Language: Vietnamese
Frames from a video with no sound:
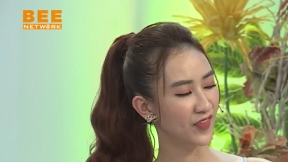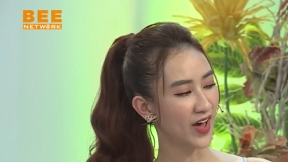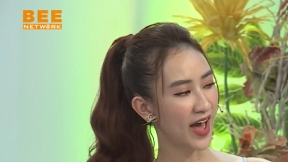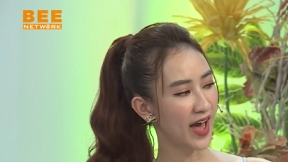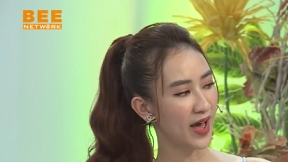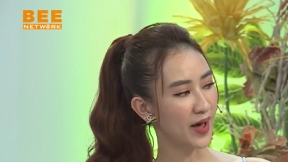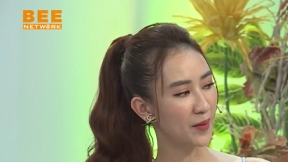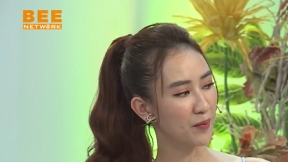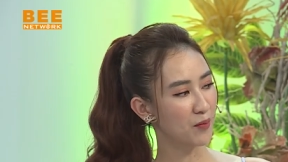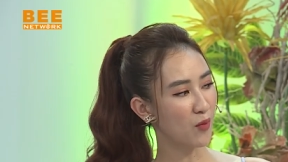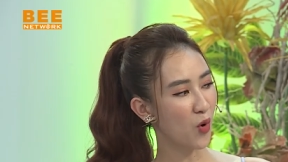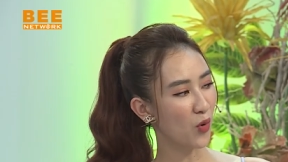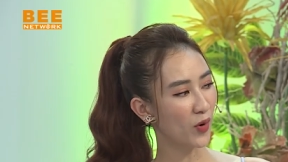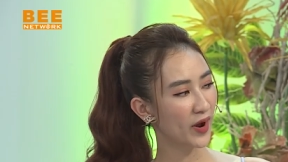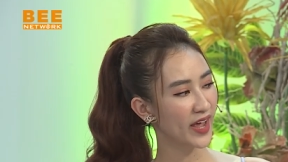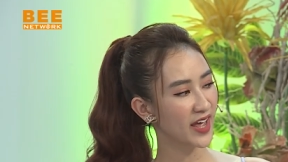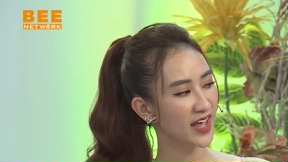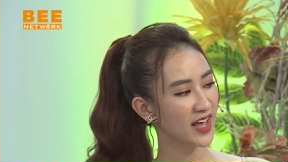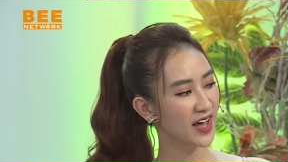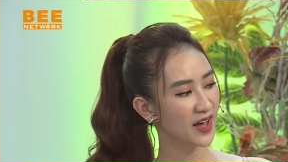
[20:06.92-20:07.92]
và
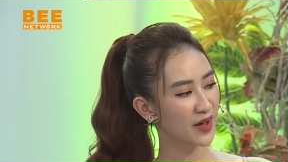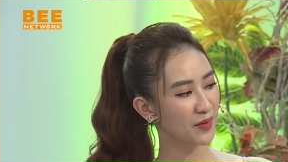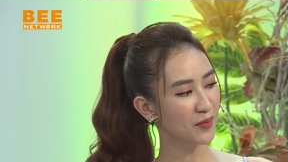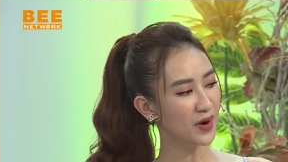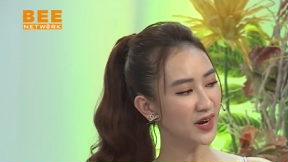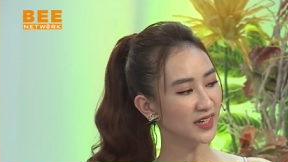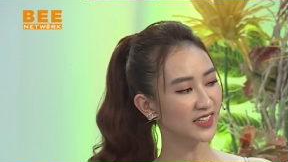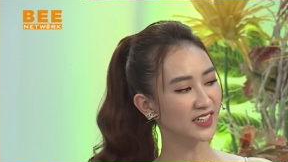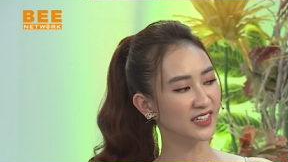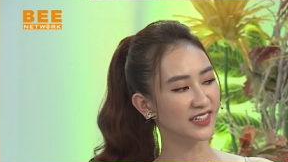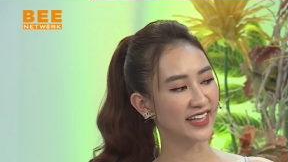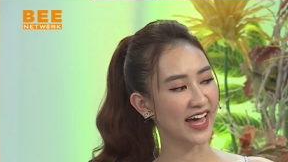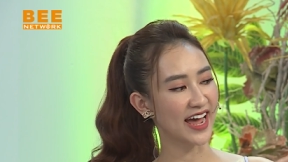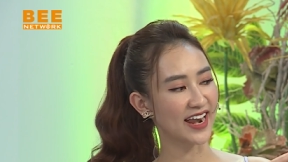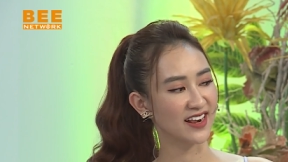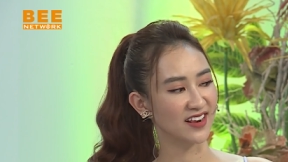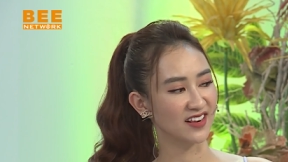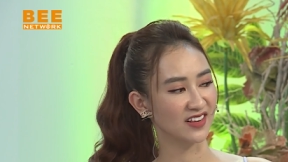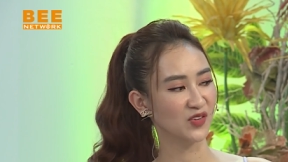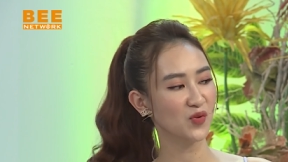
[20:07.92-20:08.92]
một cái à, bức tường
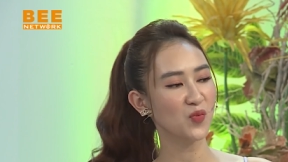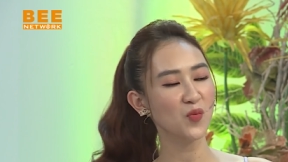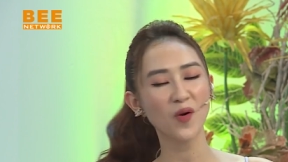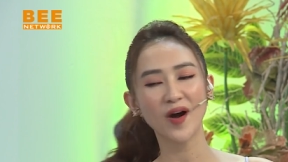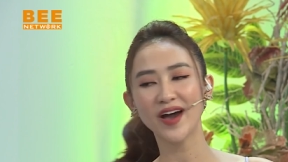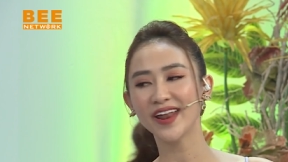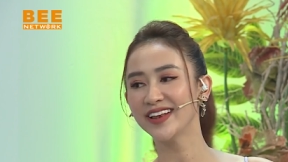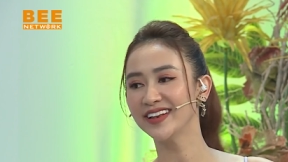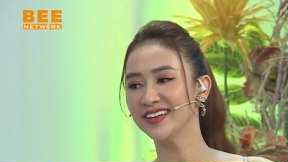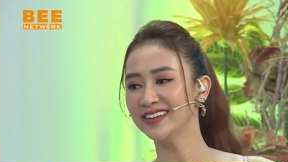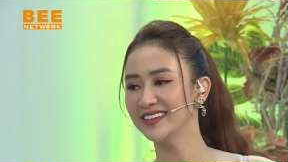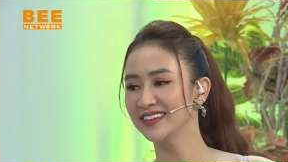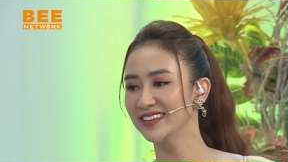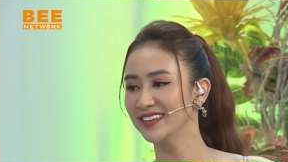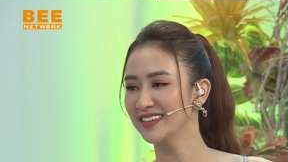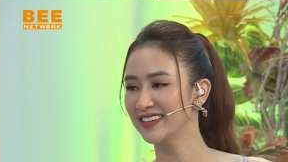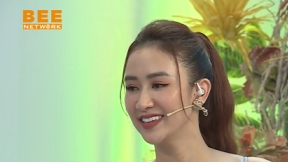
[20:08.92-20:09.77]
thành xung quanh